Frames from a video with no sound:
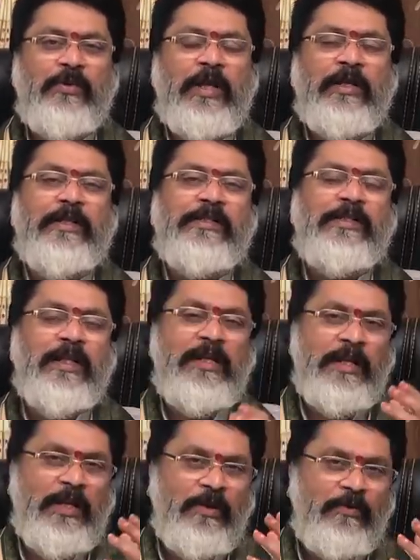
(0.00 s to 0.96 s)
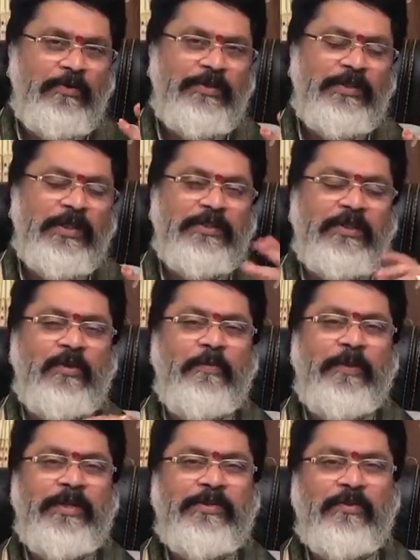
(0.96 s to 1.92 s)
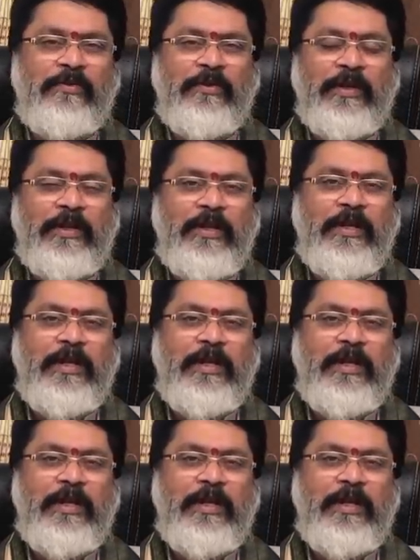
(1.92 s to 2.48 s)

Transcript: నాకు తీసిన ఏ అకౌంట్స్ సెక్షన్లో పెట్టేసాను అనుకోండి